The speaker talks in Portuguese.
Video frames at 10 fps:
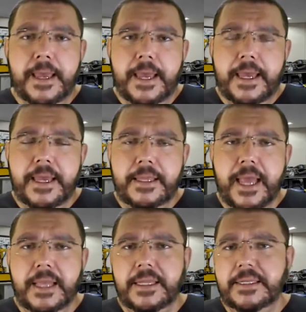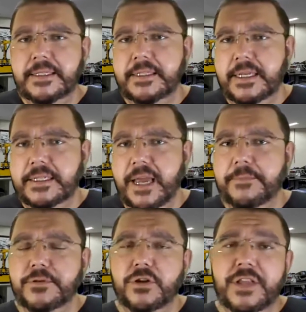e dentre esses
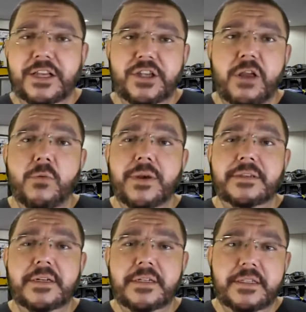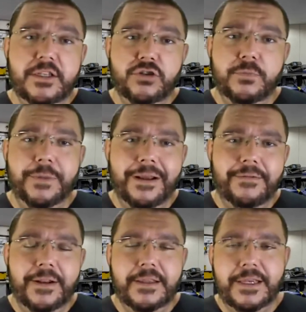exemplos eu deixei um exercício para
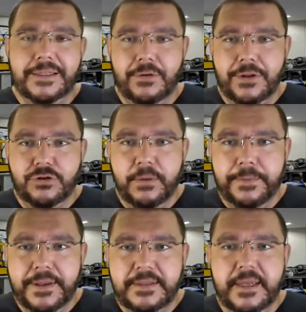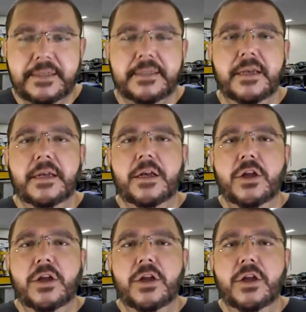validação da sua presença,